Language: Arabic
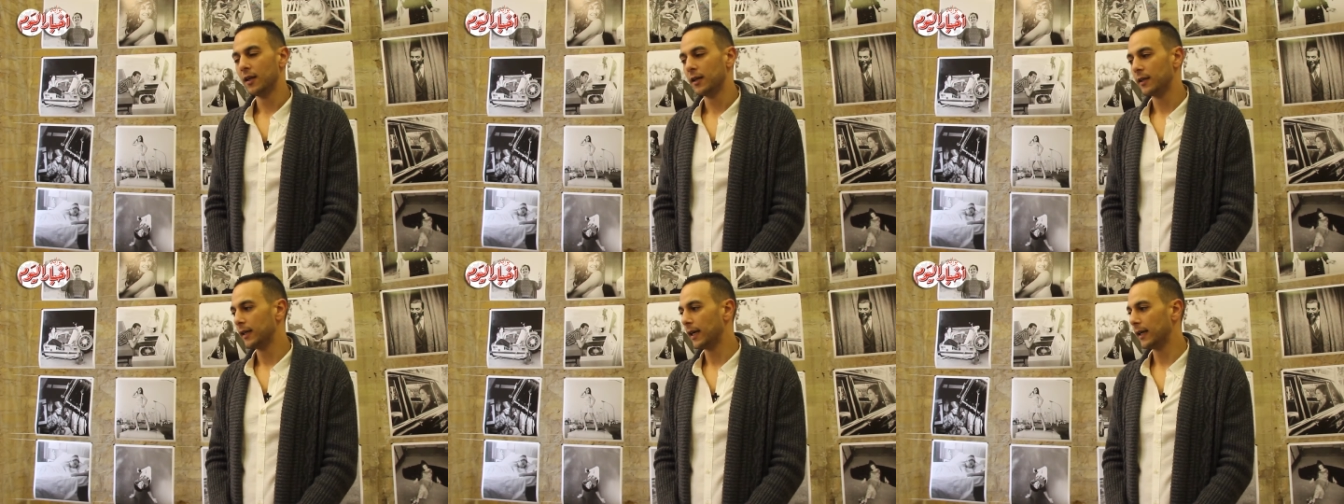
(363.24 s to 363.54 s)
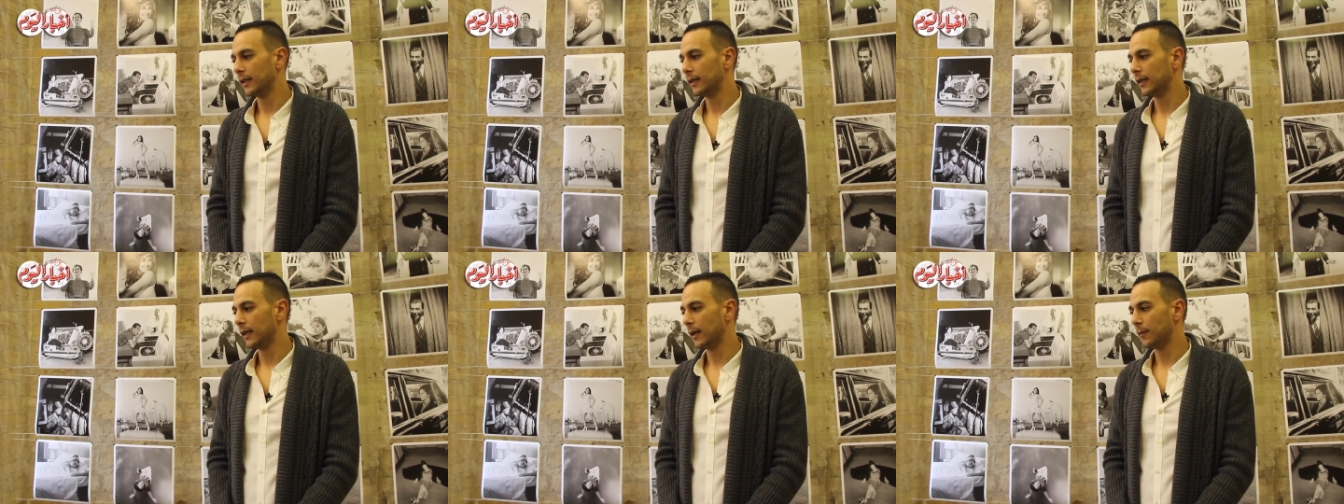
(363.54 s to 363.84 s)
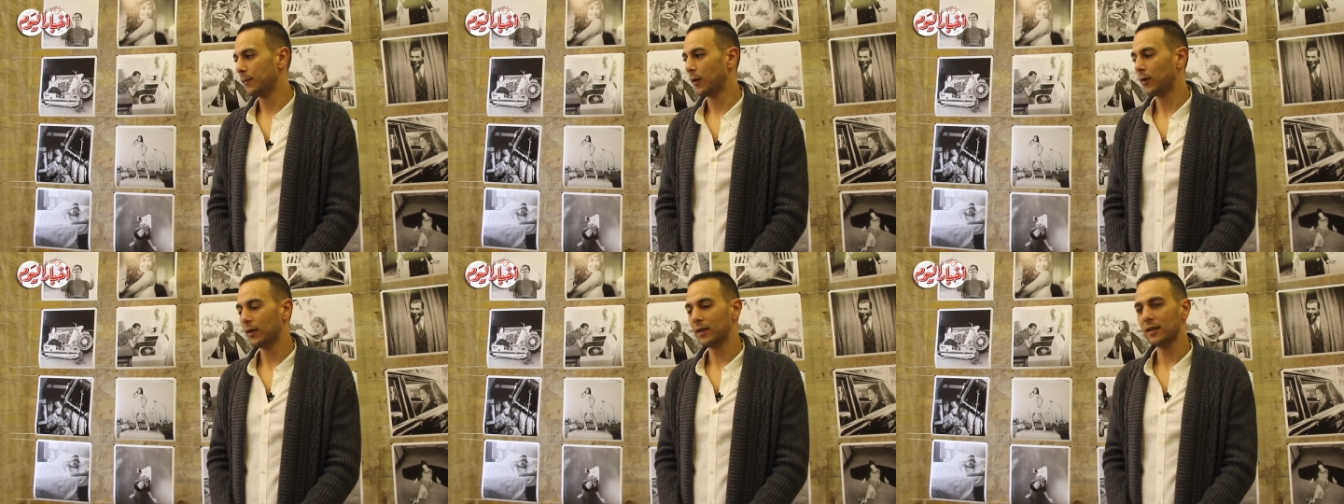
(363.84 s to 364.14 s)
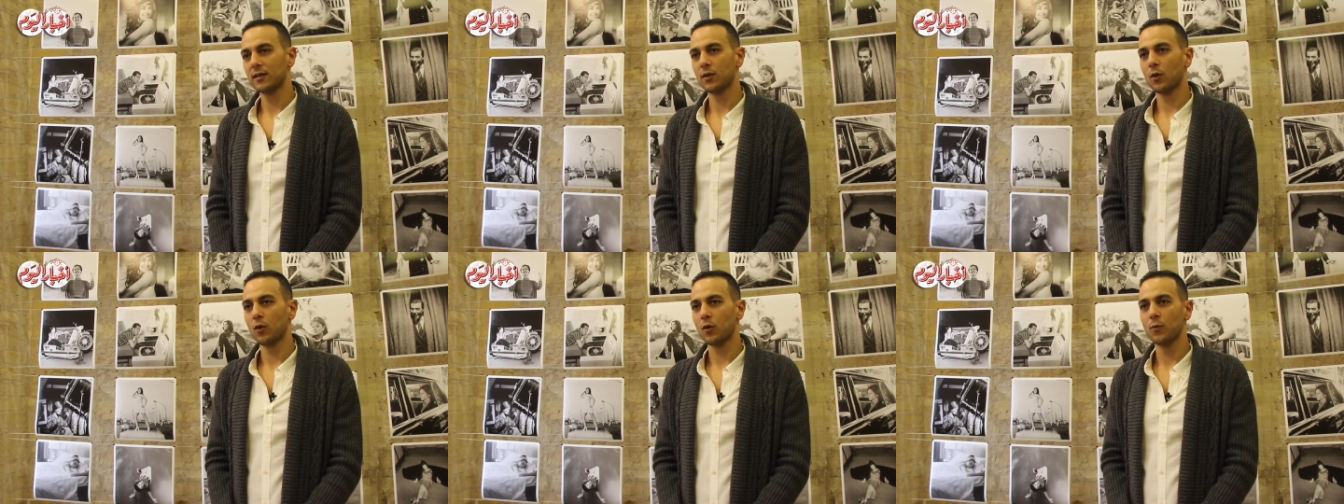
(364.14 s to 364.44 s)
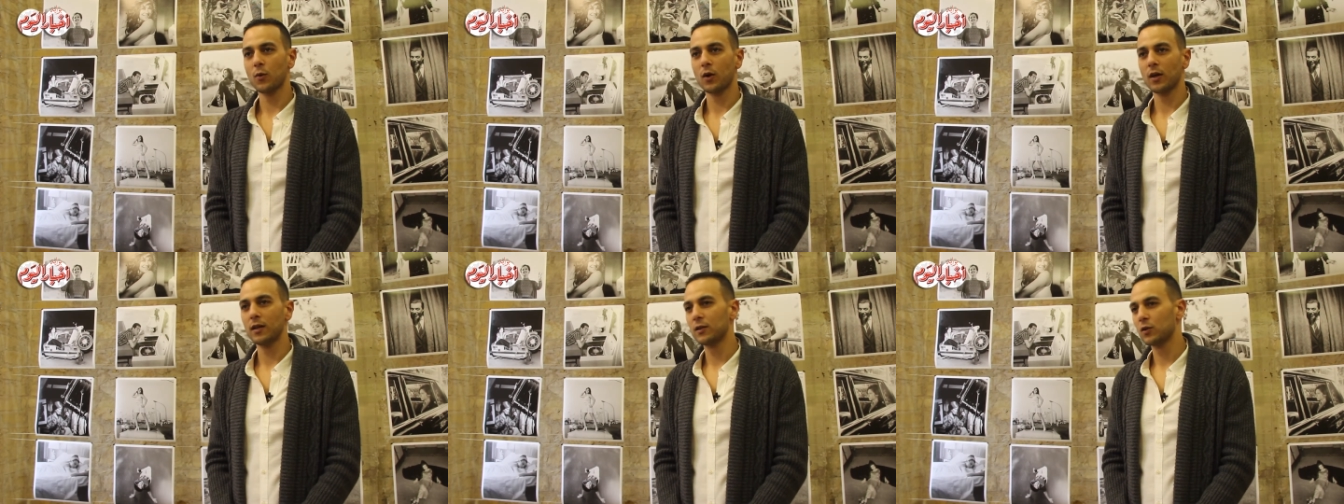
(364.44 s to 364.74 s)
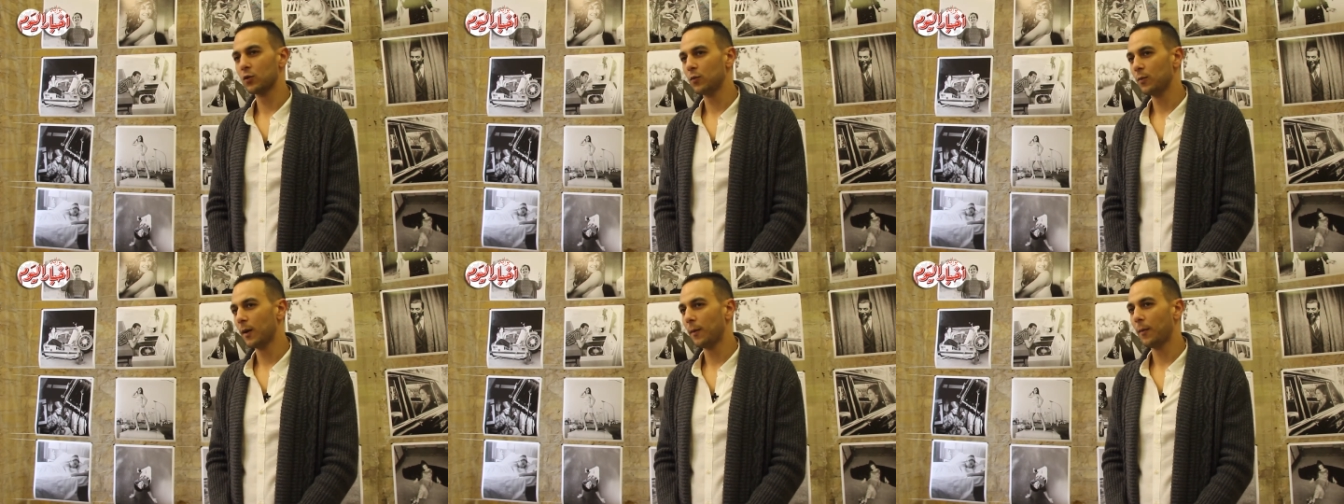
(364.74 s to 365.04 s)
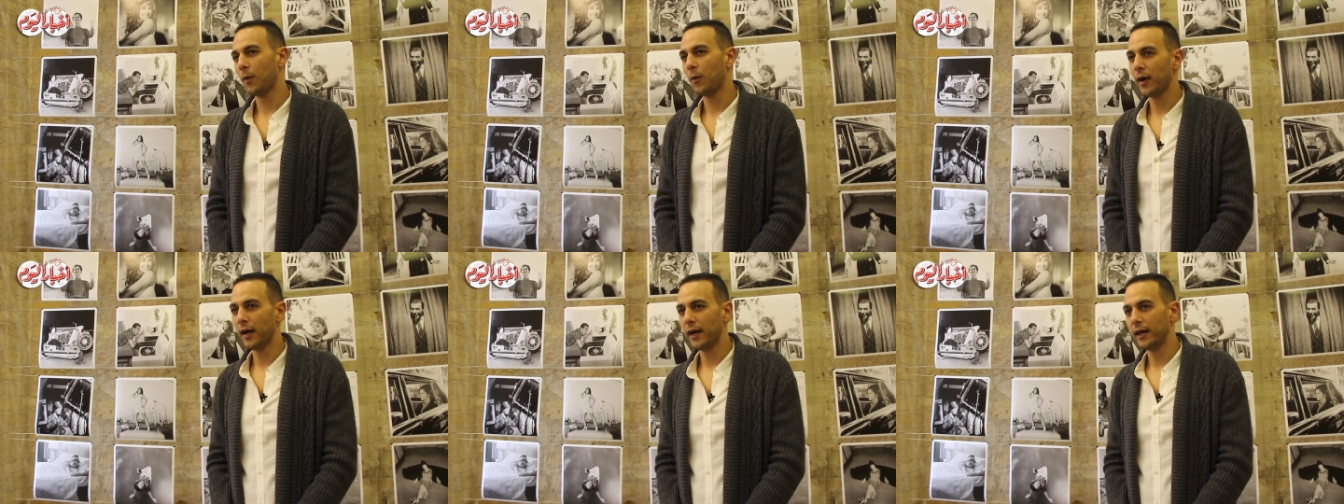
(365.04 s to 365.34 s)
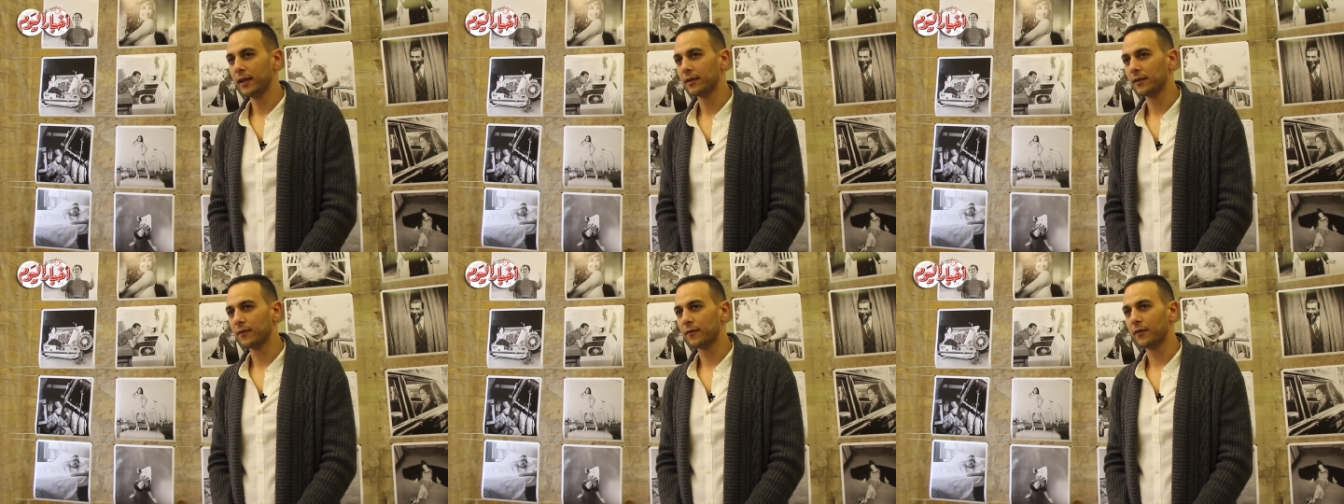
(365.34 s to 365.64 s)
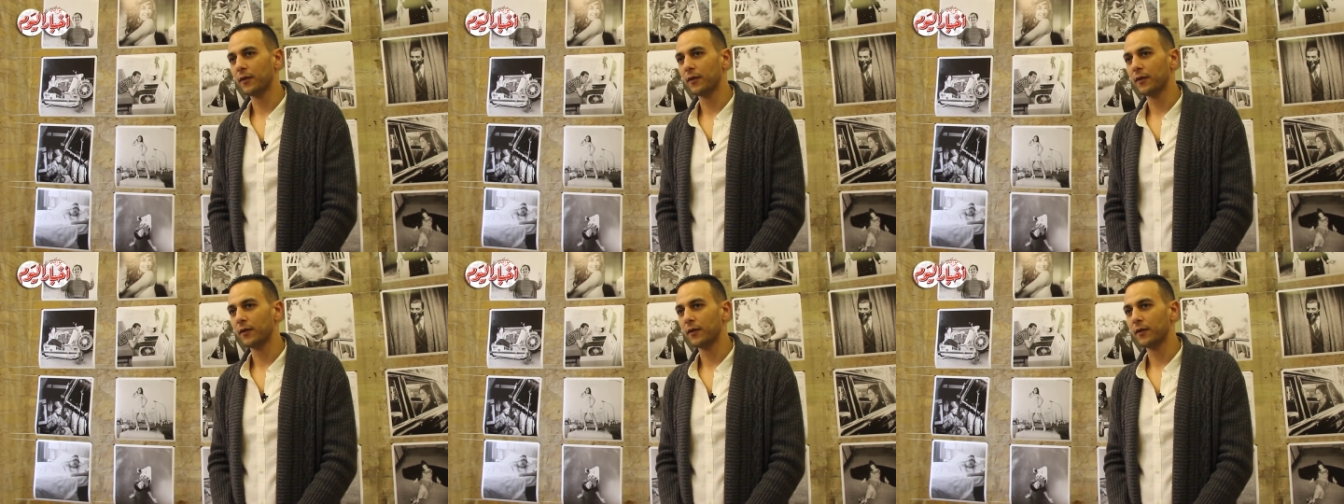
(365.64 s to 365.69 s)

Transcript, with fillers: يعني لما والدي صور ام كلثوم لما وقعت